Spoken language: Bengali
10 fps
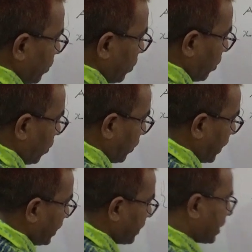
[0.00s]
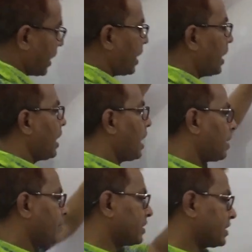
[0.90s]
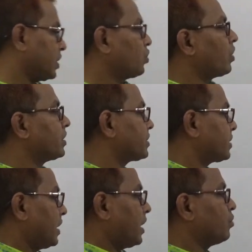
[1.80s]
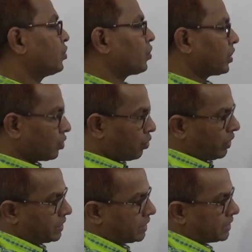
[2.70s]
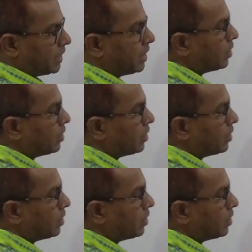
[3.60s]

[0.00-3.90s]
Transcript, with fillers: দেখো অনেকটা আমরা সিকোয়েন্স এর মতো কিন্তু হয়ে যাচ্ছে